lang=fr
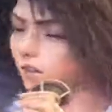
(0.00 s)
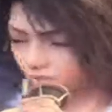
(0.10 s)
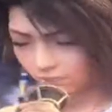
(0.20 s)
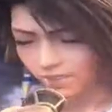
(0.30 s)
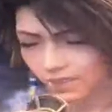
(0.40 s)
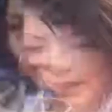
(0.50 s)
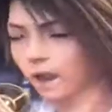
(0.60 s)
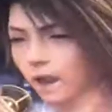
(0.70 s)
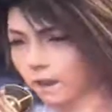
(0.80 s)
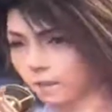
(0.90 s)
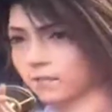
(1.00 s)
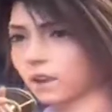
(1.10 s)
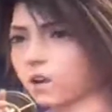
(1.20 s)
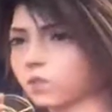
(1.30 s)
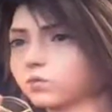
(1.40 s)
penche, quand il se
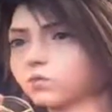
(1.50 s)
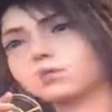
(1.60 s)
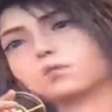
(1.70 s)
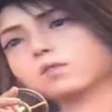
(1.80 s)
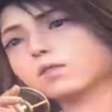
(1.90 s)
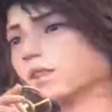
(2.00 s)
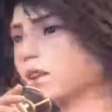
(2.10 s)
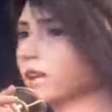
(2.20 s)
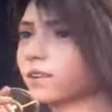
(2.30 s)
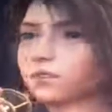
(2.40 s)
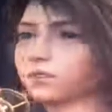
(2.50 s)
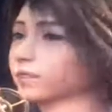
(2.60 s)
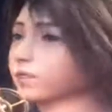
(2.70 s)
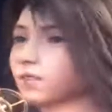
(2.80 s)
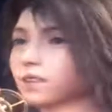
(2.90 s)
penche, mes nuits sont blanches